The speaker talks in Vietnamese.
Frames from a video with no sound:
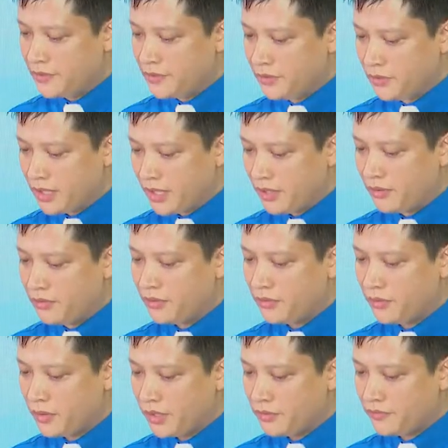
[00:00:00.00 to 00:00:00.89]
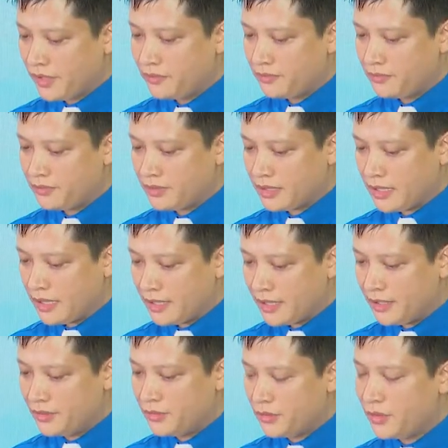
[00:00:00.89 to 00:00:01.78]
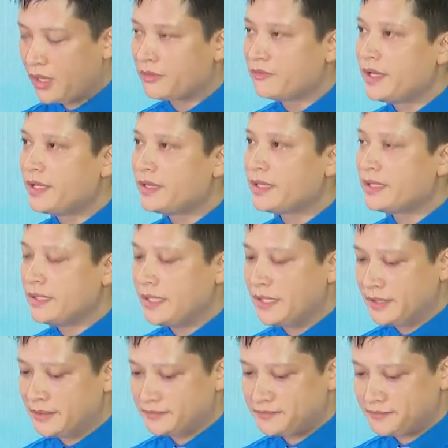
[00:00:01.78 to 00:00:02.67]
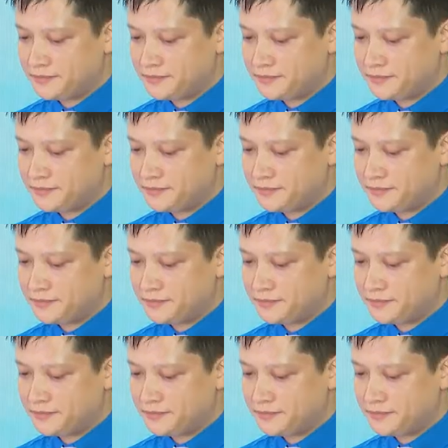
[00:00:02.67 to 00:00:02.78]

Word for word: tộc thiểu số vùng sâu, vùng xa có hoàn